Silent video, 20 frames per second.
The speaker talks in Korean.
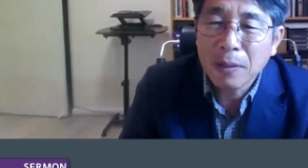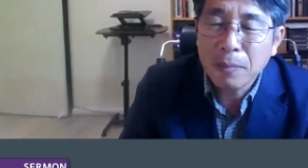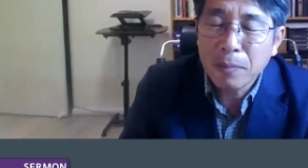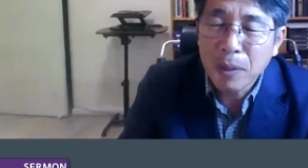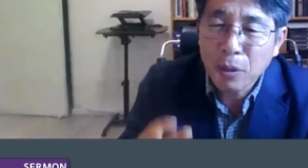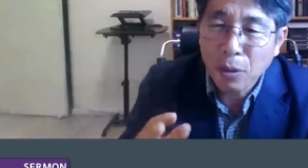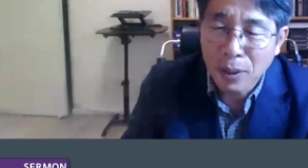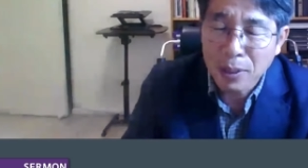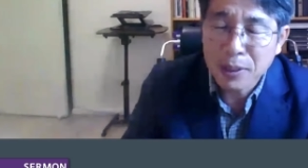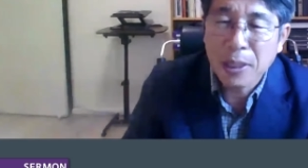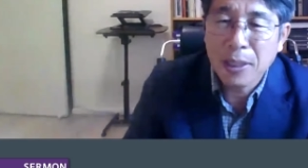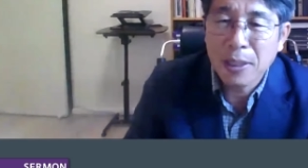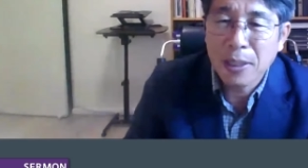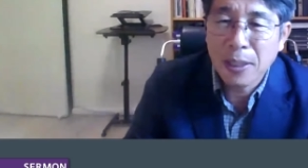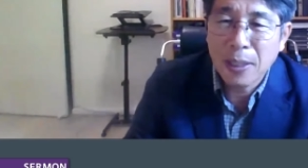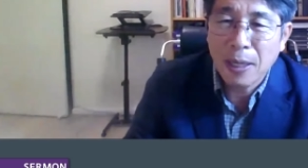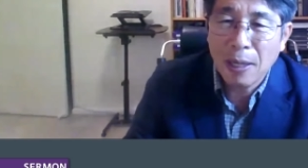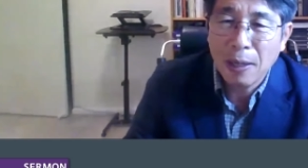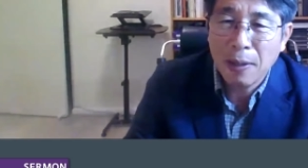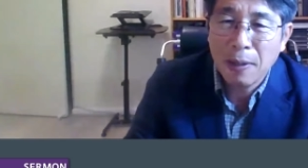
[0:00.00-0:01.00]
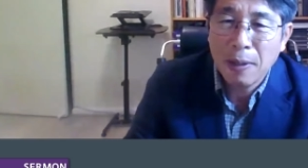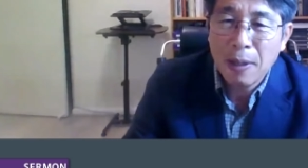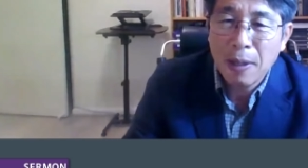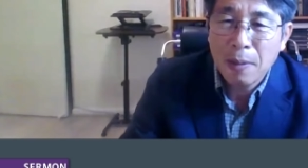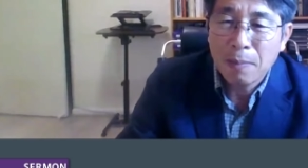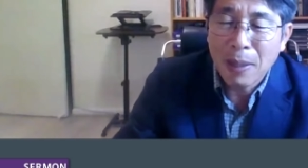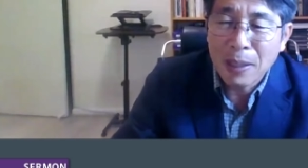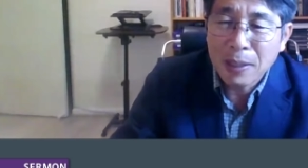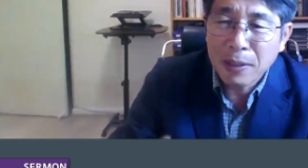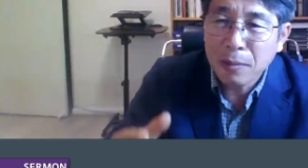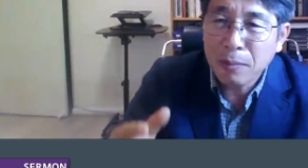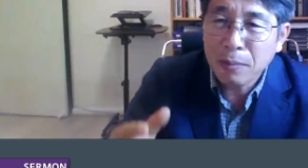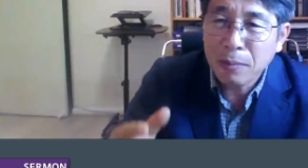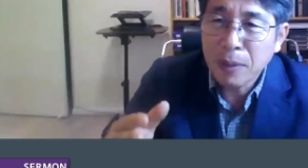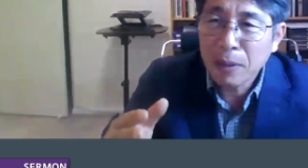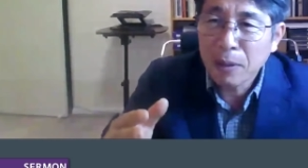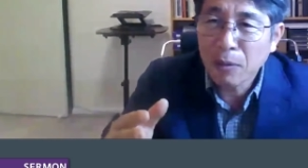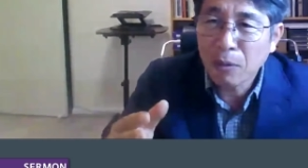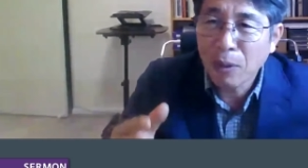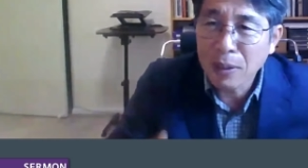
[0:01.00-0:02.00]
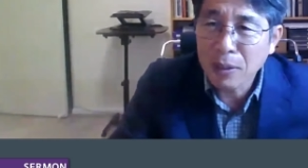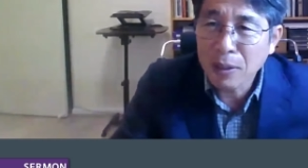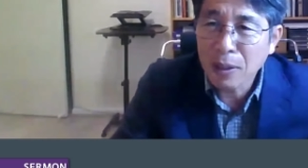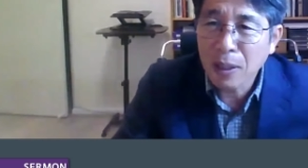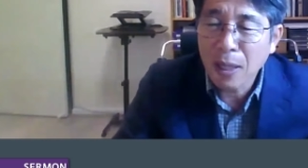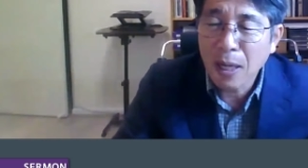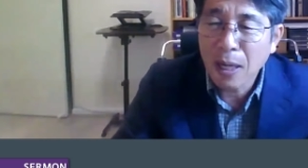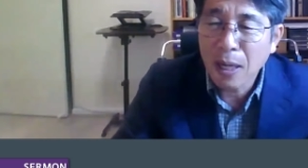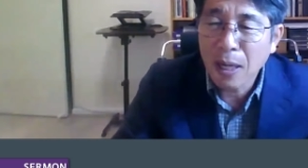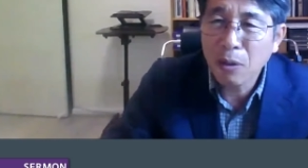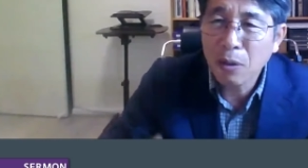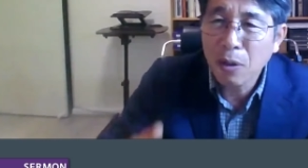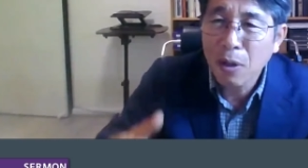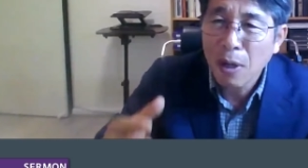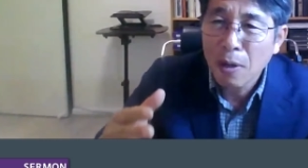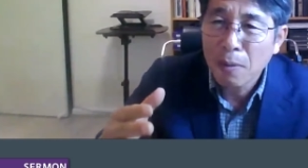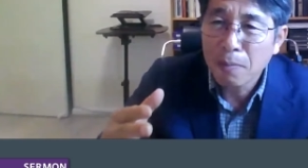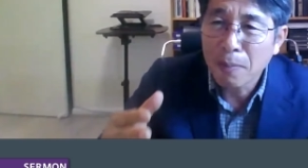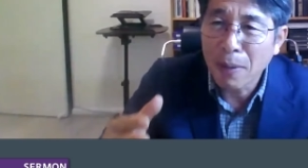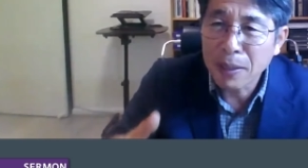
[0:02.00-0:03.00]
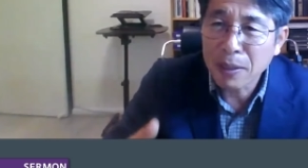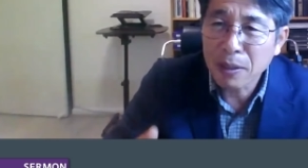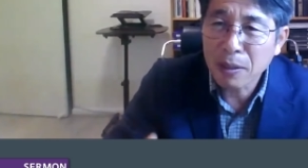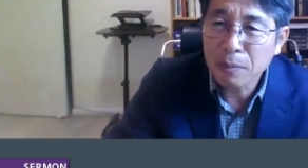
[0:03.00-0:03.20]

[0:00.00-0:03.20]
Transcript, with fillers: 말씀을 관찰해라. 말씀을 관찰하고